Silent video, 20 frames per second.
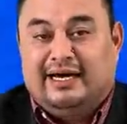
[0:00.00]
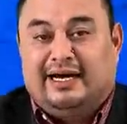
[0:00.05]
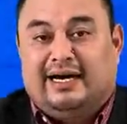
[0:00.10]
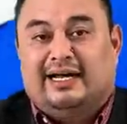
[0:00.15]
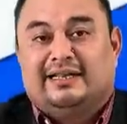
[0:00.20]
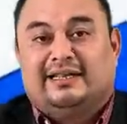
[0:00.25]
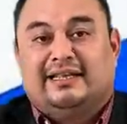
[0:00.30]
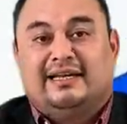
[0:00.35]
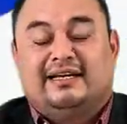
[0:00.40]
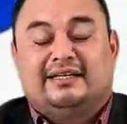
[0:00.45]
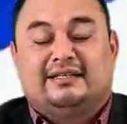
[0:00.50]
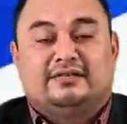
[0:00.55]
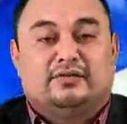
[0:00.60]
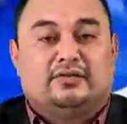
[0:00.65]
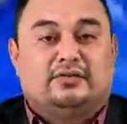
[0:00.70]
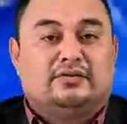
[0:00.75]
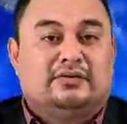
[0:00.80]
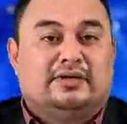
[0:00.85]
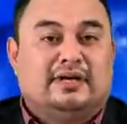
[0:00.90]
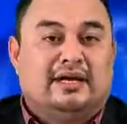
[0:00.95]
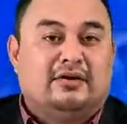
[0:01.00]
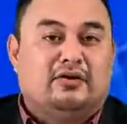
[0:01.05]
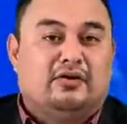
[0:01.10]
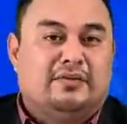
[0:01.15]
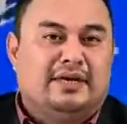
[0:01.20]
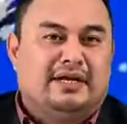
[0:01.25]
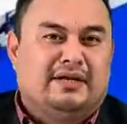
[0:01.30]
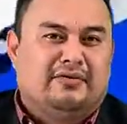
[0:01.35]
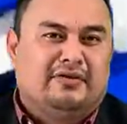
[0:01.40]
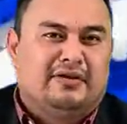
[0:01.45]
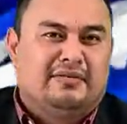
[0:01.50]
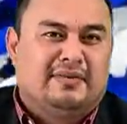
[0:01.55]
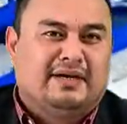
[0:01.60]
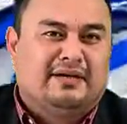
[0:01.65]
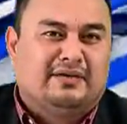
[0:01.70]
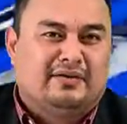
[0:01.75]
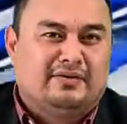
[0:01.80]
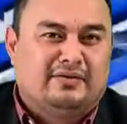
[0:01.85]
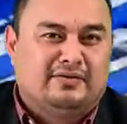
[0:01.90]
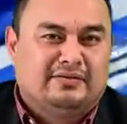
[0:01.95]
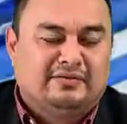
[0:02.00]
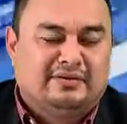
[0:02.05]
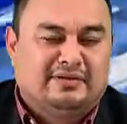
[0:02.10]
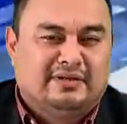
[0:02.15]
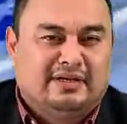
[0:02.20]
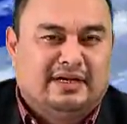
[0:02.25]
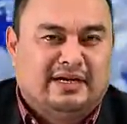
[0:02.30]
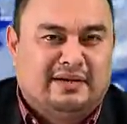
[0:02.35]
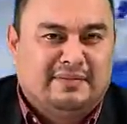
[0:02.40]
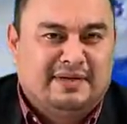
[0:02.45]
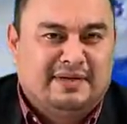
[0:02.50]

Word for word: Ante esto, el gobierno de Macron ha